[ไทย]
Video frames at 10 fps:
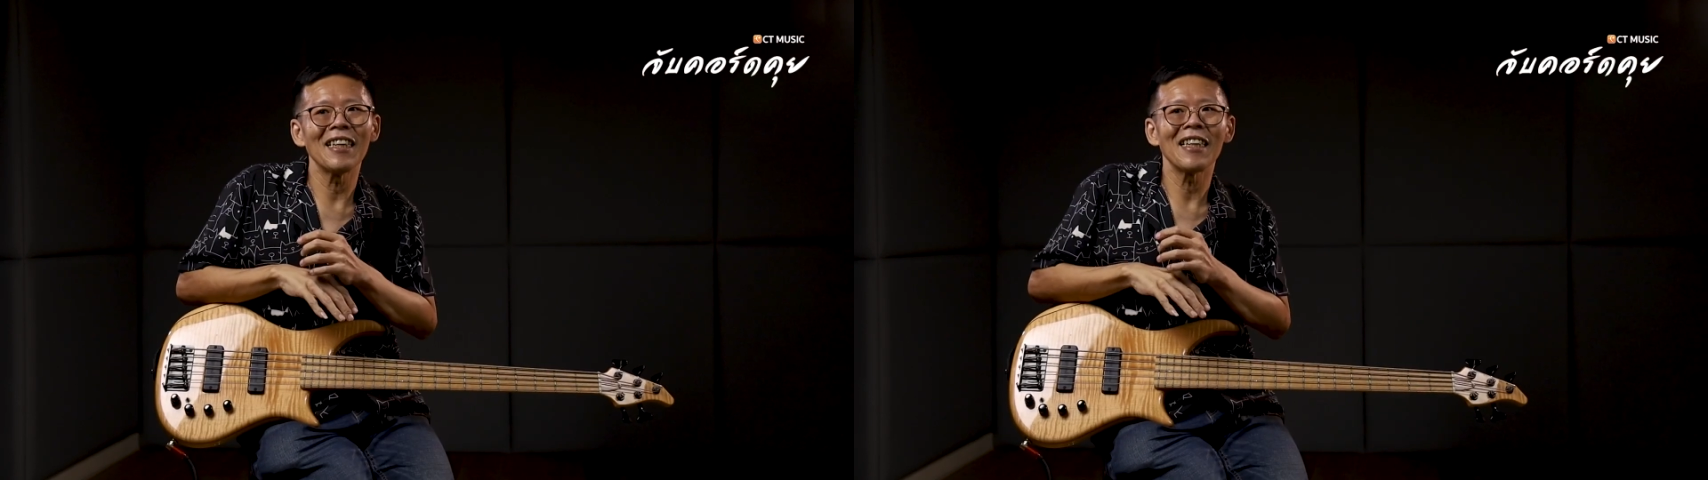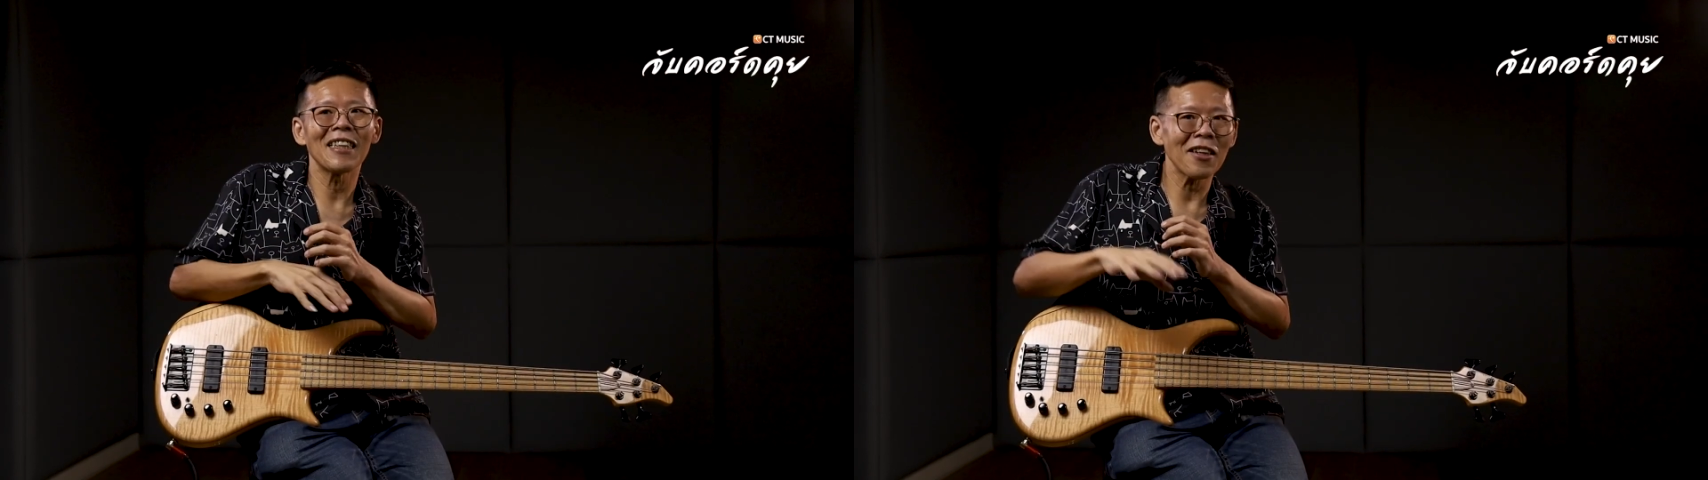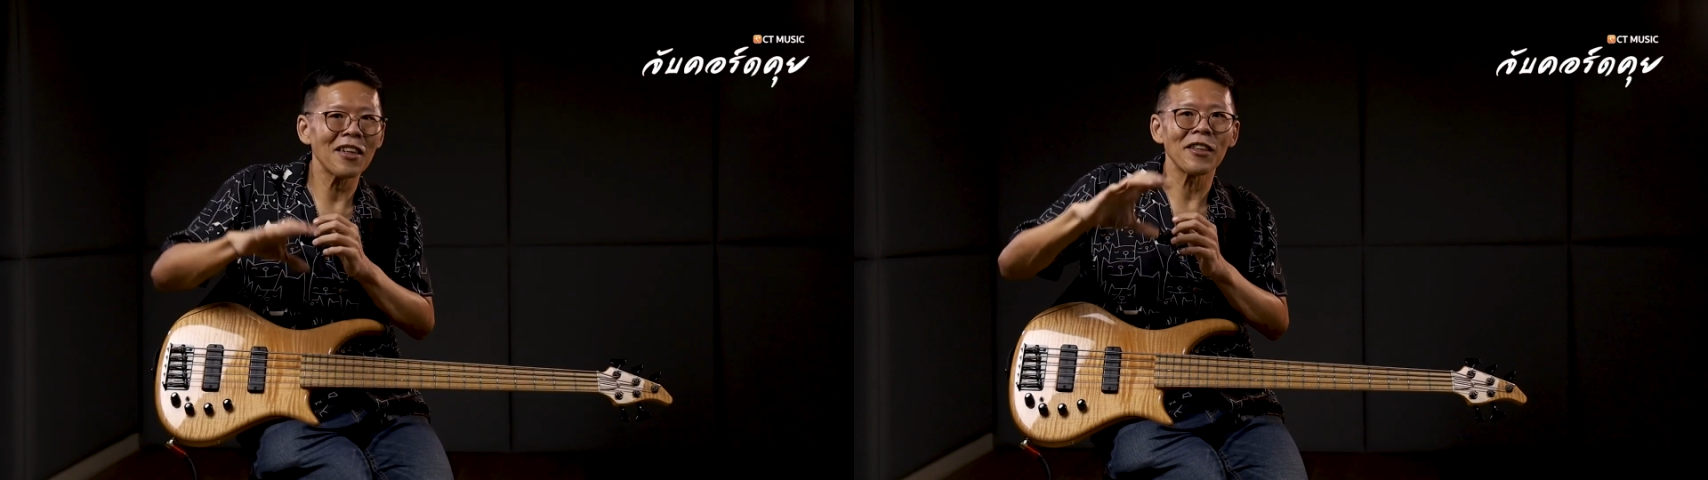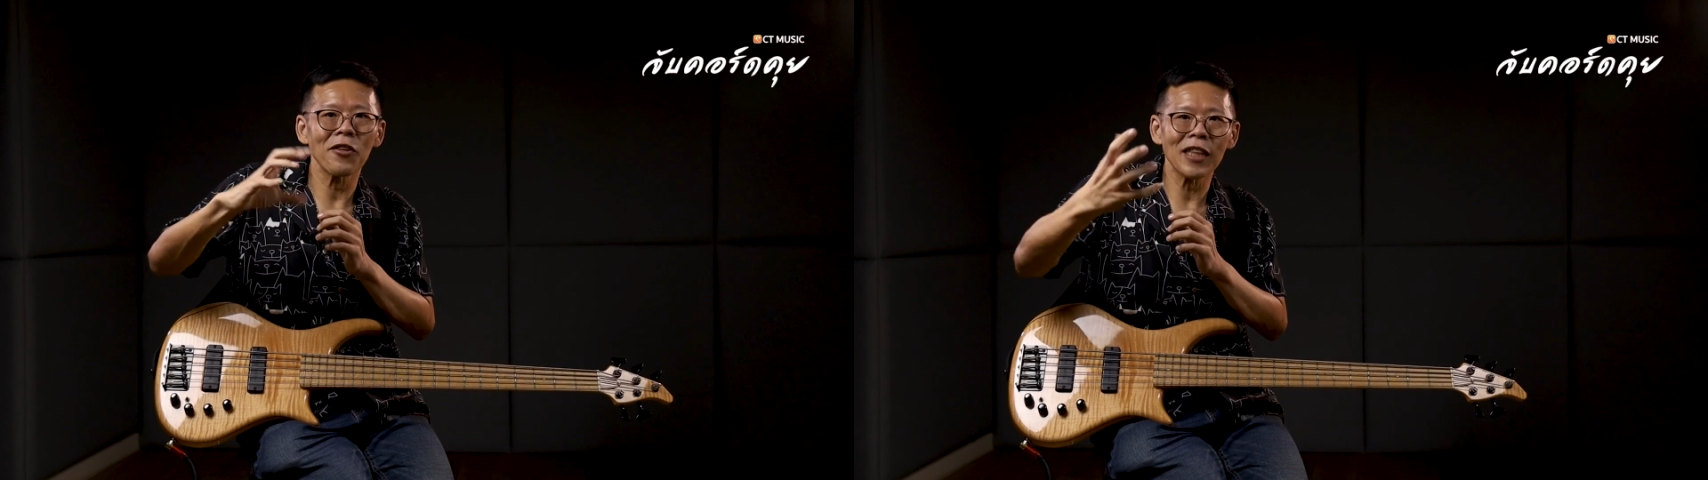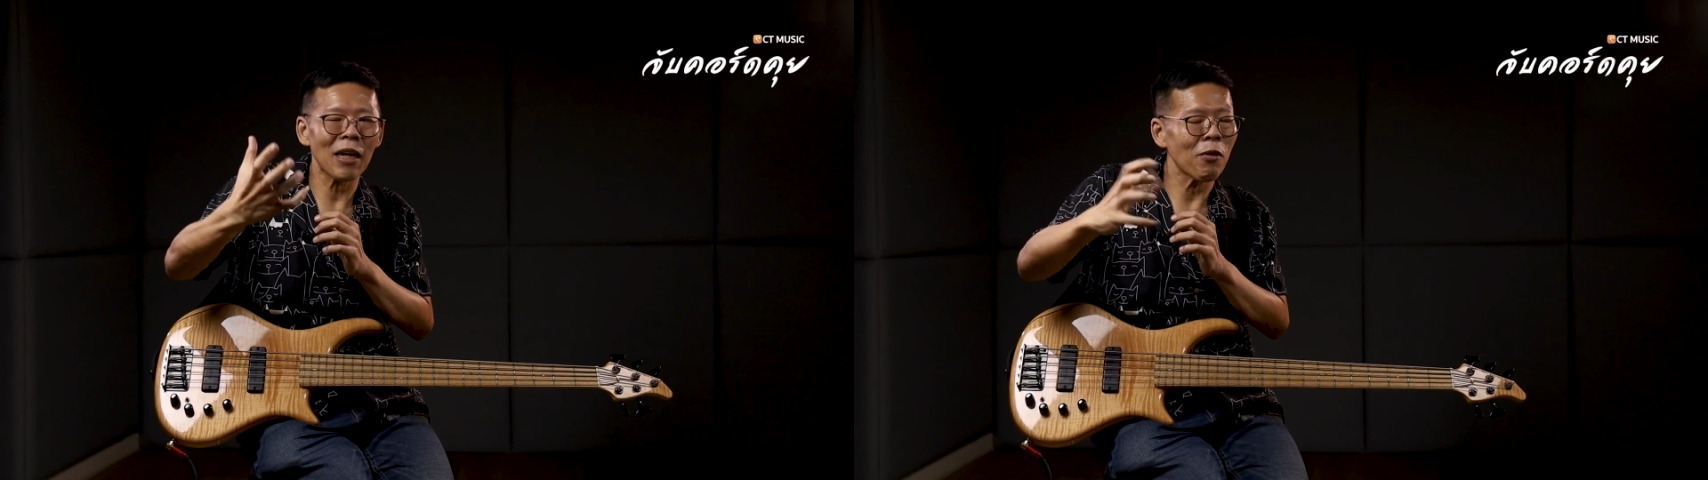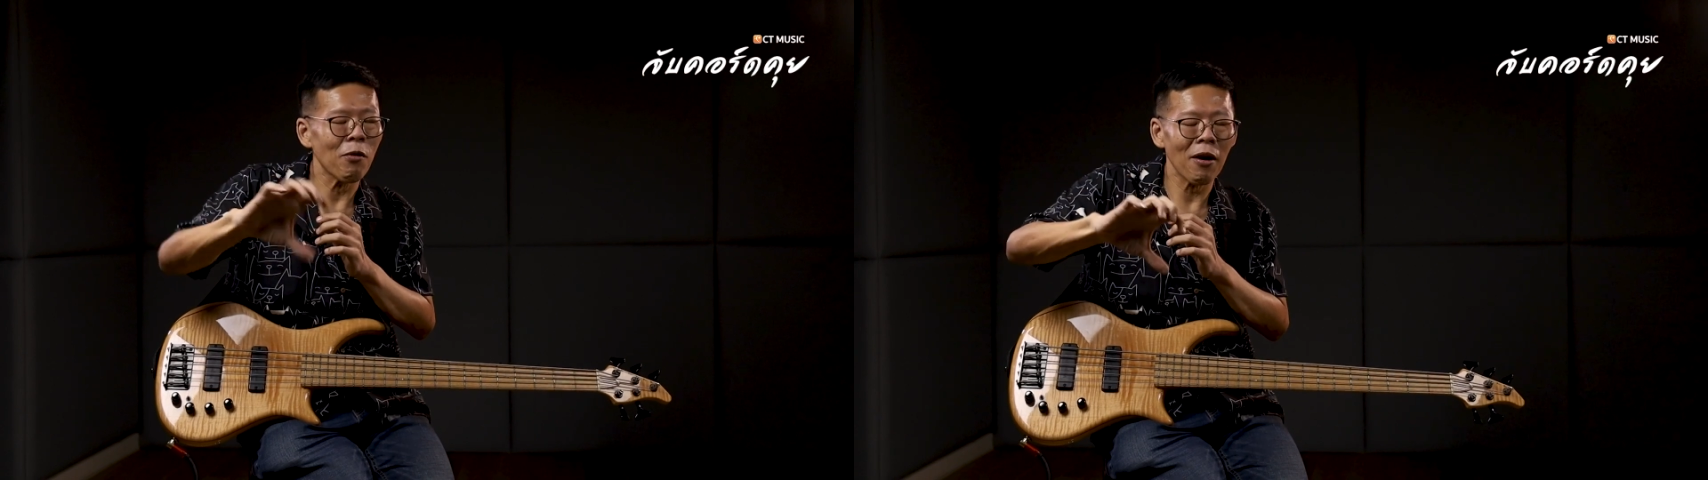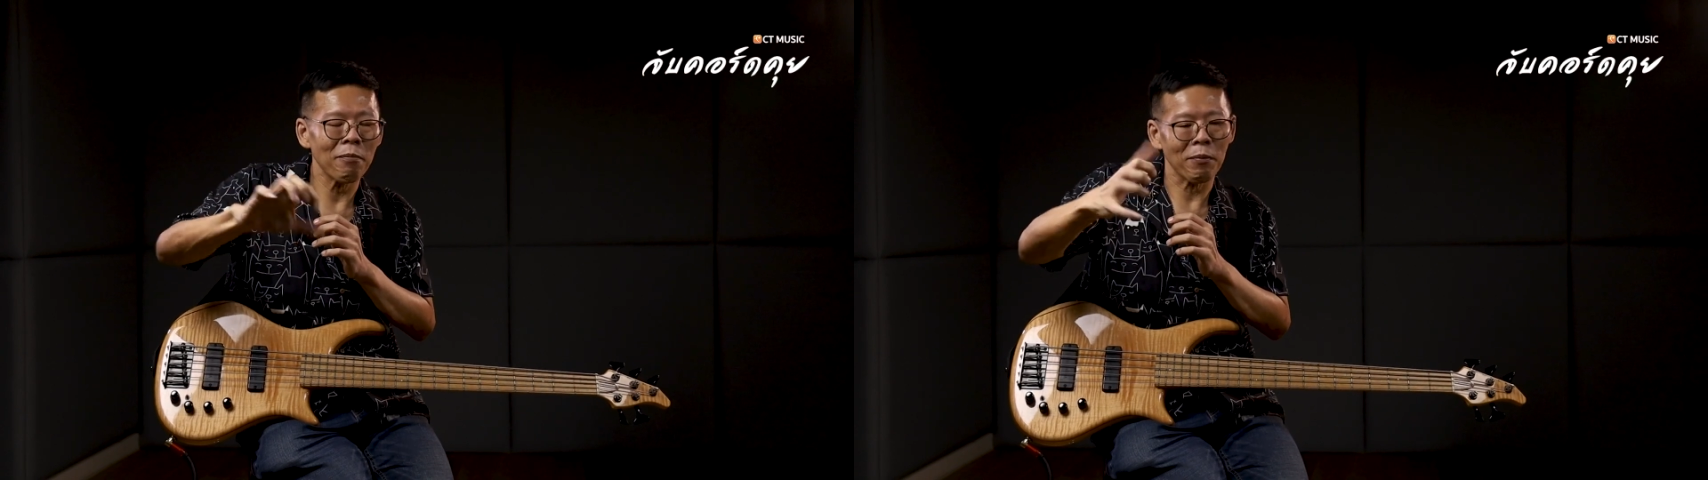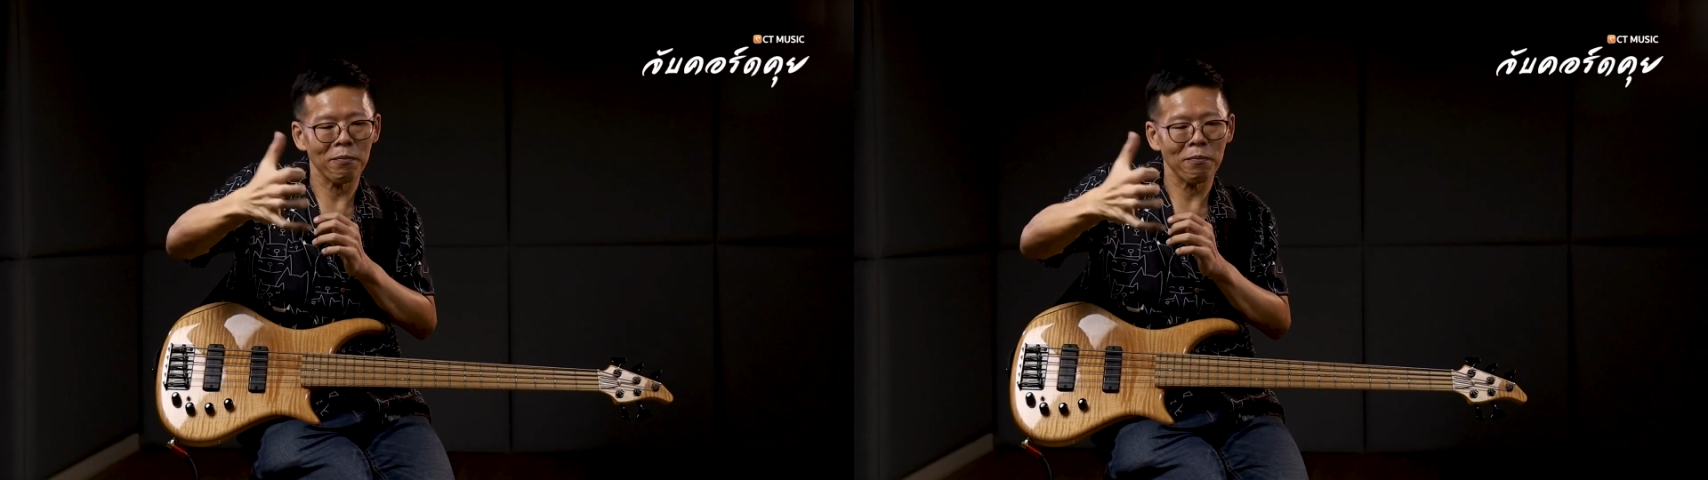เออก็คือต้องเตรียมไว้ว่า